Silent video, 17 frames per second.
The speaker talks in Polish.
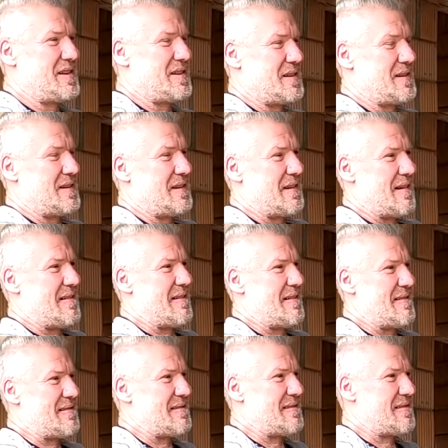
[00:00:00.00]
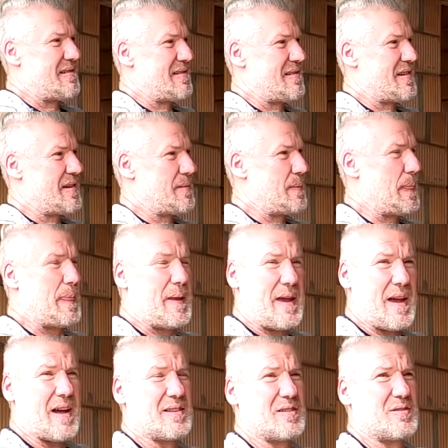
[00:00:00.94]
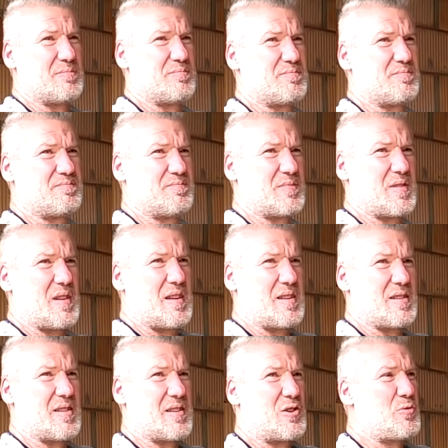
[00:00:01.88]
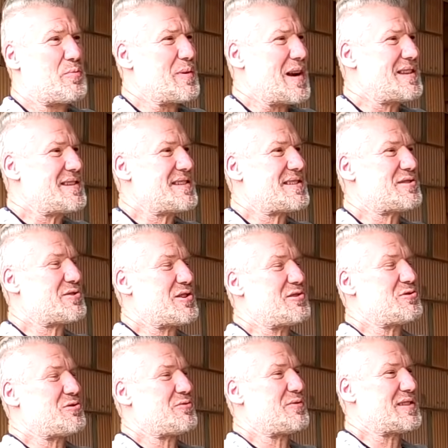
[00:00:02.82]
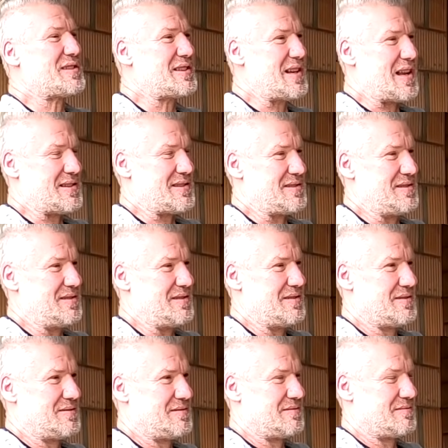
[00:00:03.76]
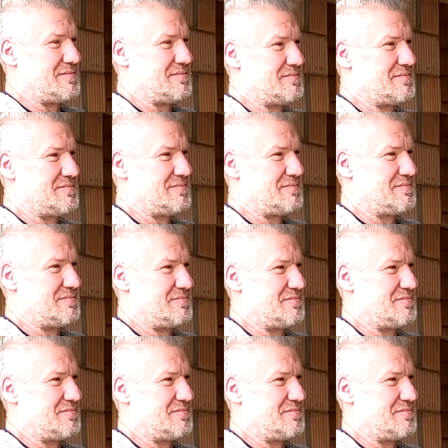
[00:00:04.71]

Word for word: to co, robię to niewłaściwie, tak? Nie. Rekuperacja jest częścią wentylacji. Mhm.